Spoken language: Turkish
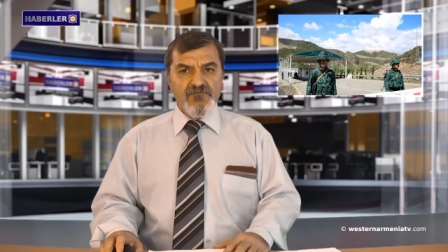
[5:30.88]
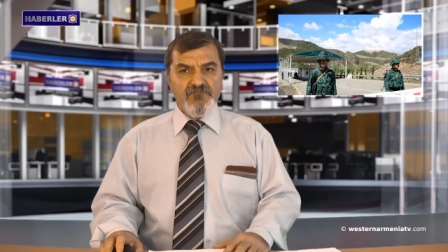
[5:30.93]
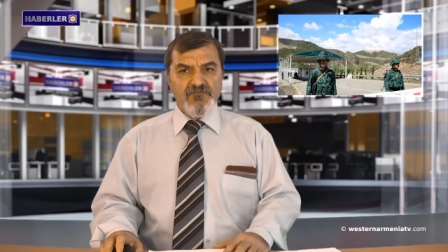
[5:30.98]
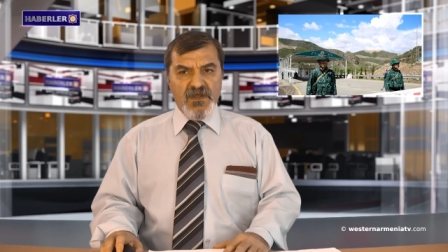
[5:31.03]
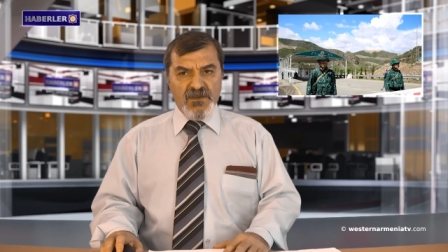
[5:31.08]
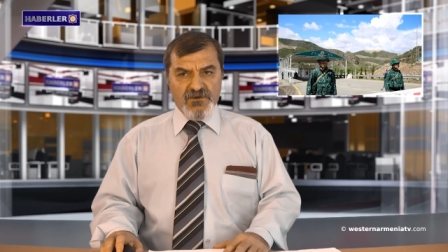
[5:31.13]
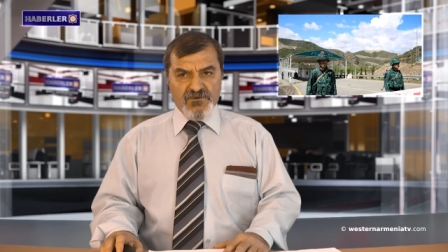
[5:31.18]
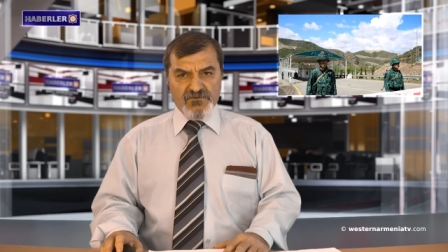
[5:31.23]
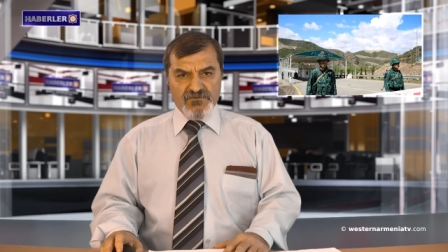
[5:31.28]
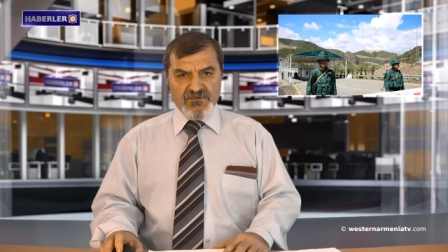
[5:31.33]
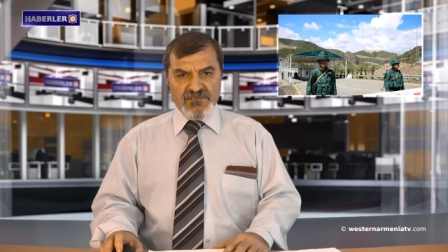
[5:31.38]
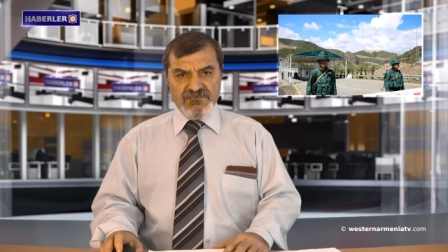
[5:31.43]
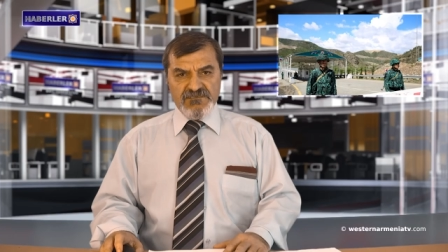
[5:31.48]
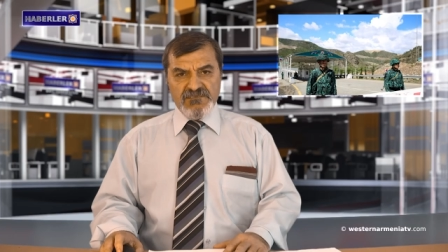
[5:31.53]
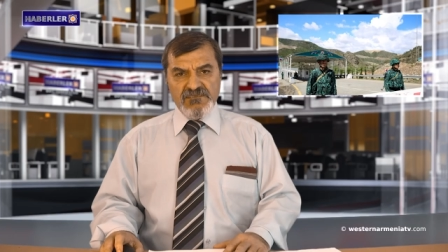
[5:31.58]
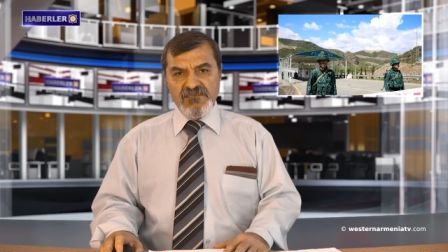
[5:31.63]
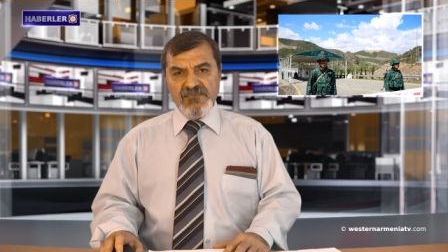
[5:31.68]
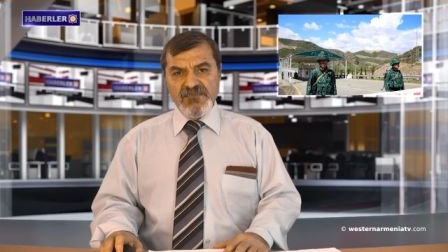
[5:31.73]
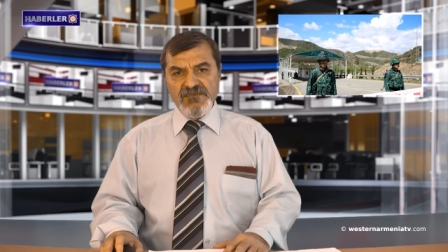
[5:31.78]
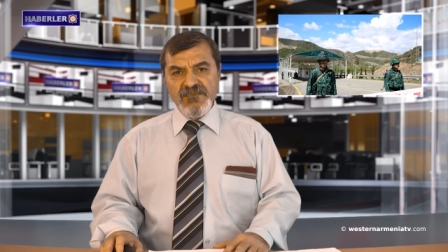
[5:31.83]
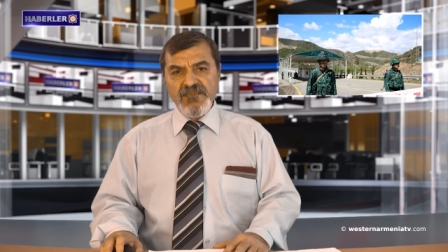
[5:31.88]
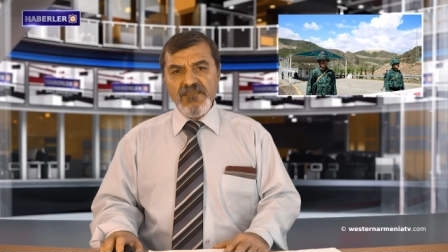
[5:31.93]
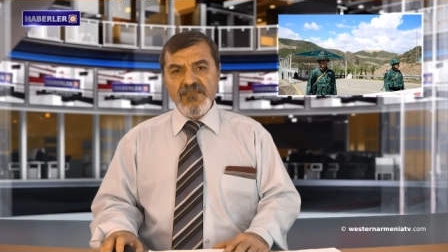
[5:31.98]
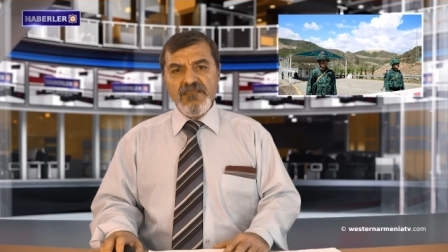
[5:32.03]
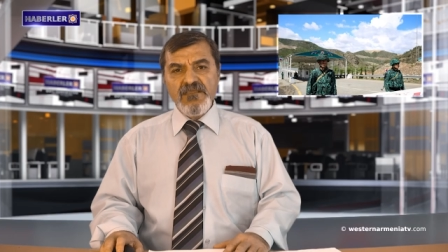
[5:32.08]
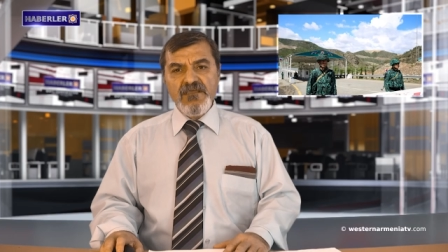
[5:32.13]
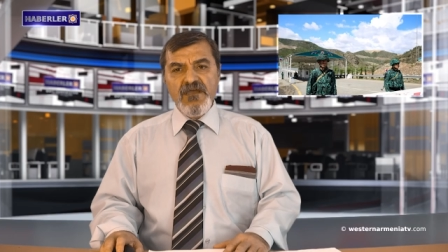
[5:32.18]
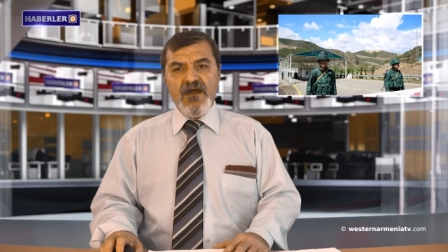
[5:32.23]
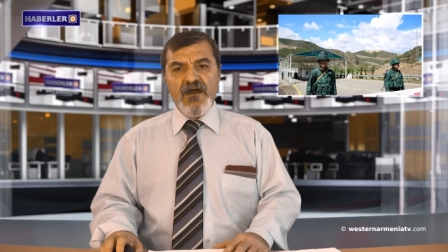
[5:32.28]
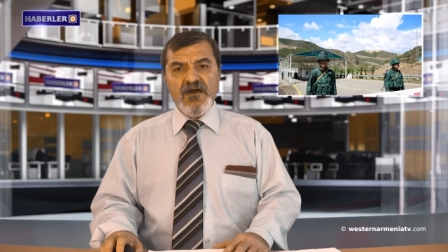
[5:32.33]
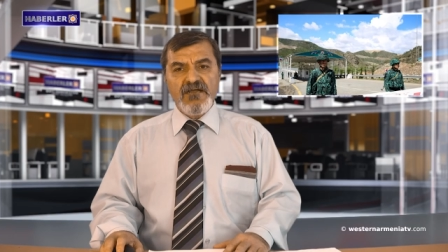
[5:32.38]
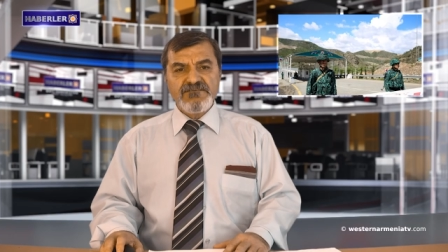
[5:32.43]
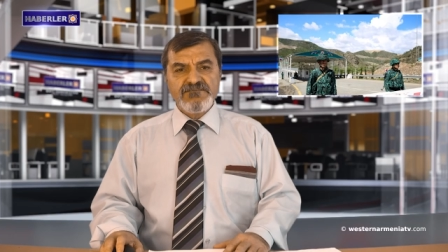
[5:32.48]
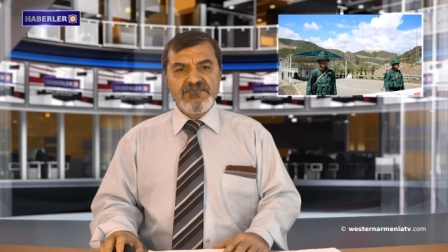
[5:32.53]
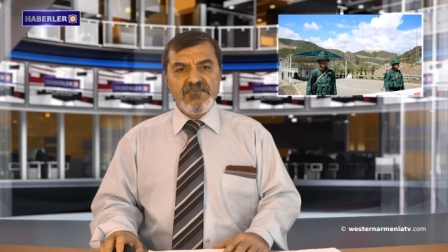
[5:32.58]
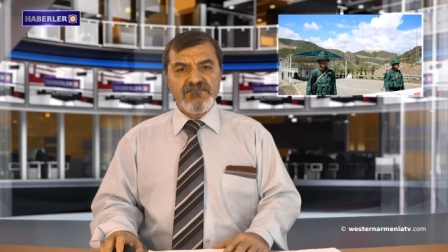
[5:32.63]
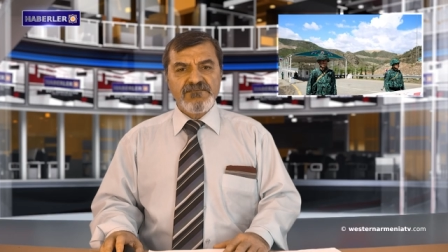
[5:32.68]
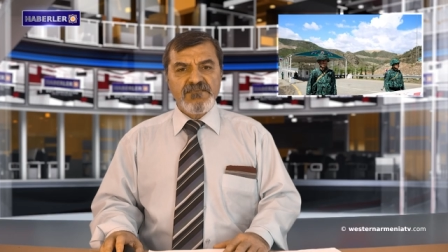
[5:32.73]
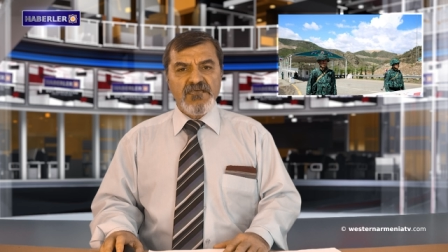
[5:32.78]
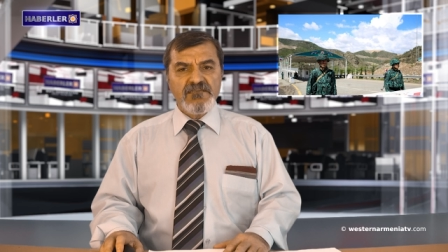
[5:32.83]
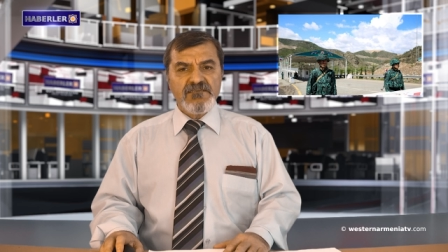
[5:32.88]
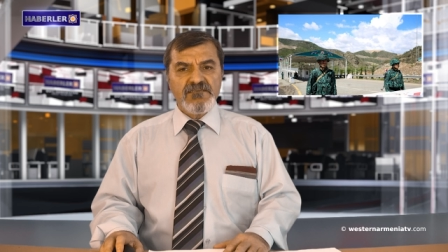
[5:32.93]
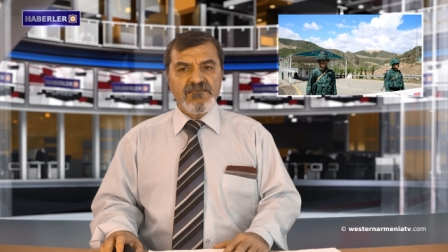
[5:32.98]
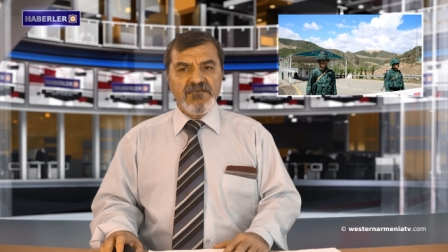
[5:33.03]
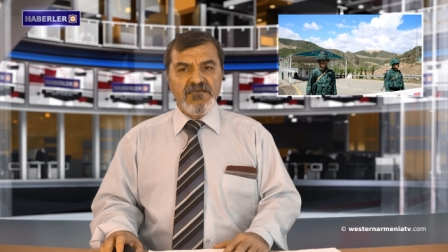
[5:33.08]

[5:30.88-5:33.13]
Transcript: Bakü yetkilileri Artsah Dağlı